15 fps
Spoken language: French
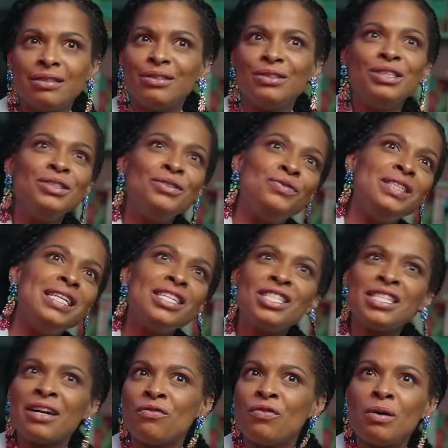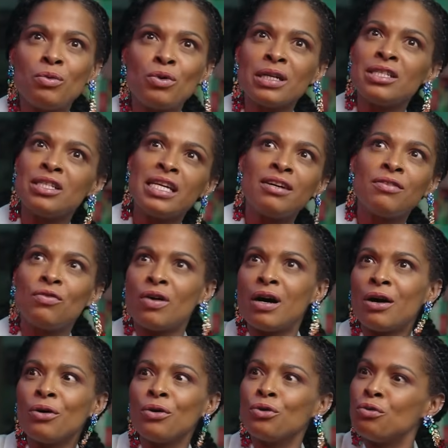euh, il vidait chaque fois mon
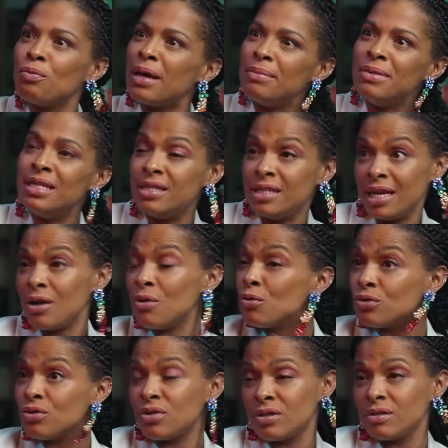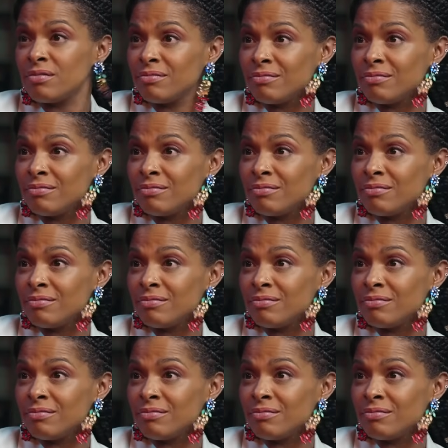réservoir euh, culpabilité, honte.